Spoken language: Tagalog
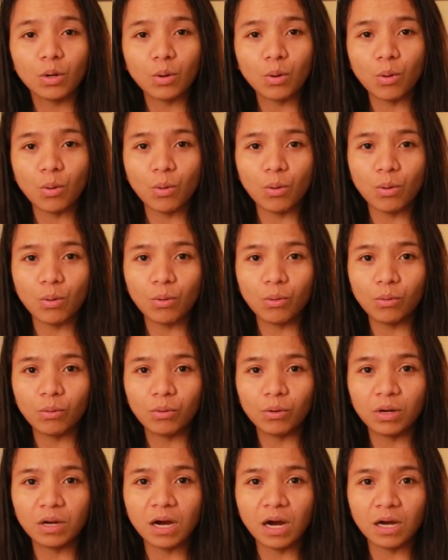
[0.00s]
kung
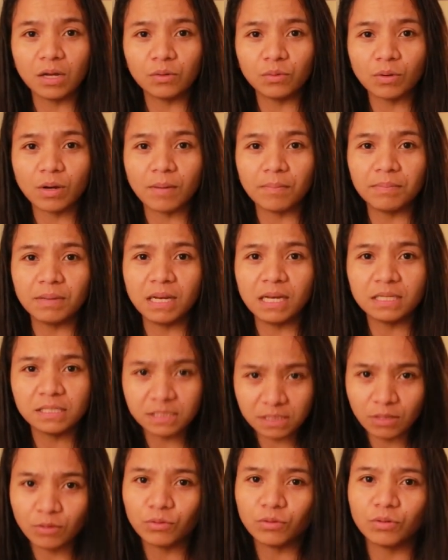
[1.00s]
gaano
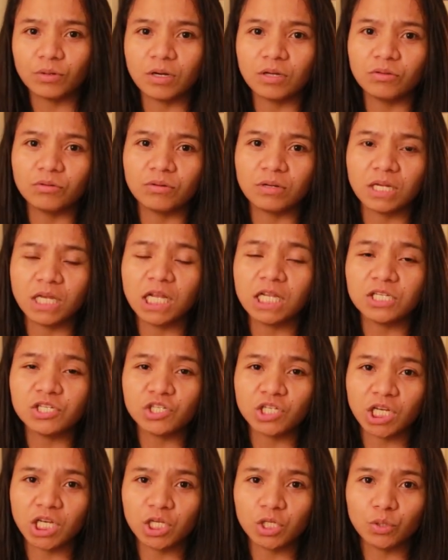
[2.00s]
kabilis daw yung ano ng
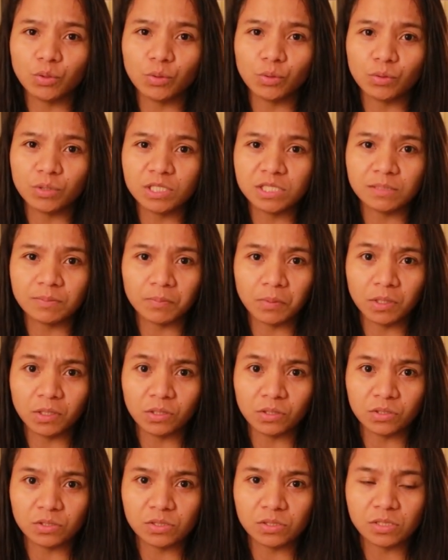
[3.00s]
LGU
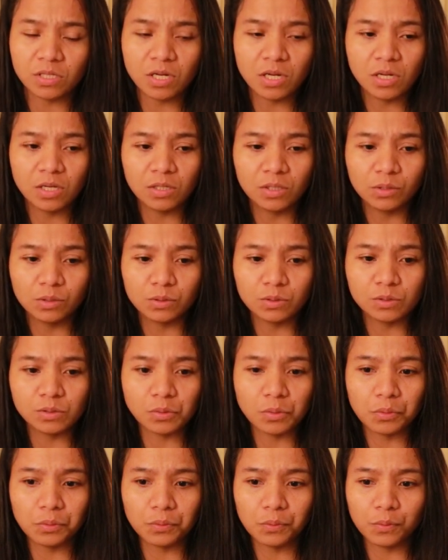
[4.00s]
response.
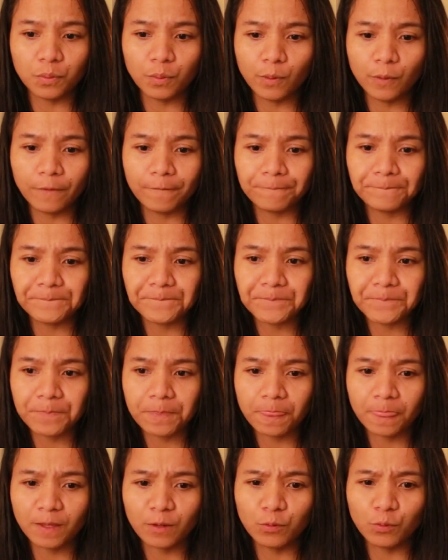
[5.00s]
So, kung
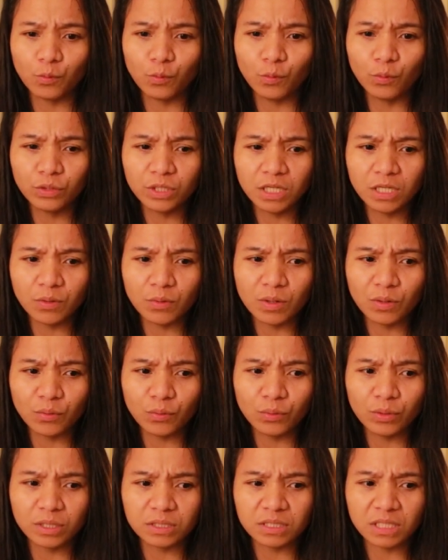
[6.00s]
kukunin daw
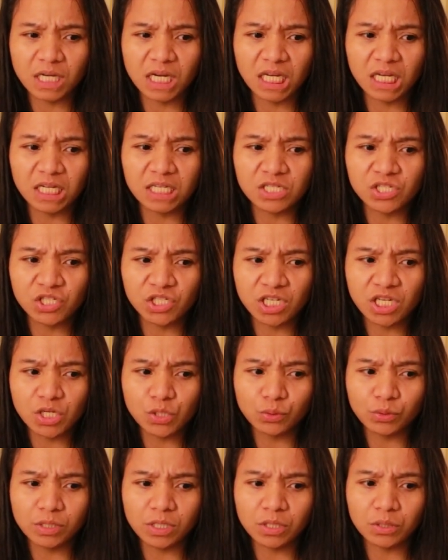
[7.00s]
ako ng
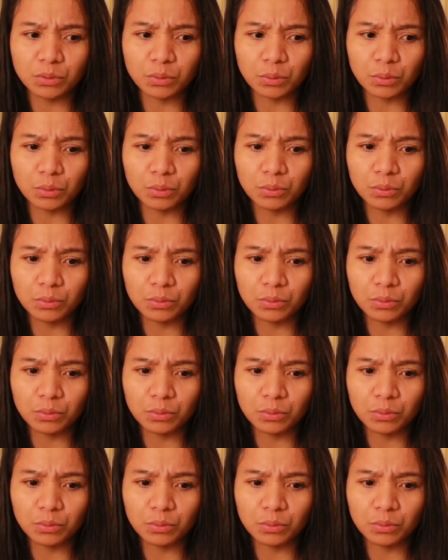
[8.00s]
taga-LGU dito,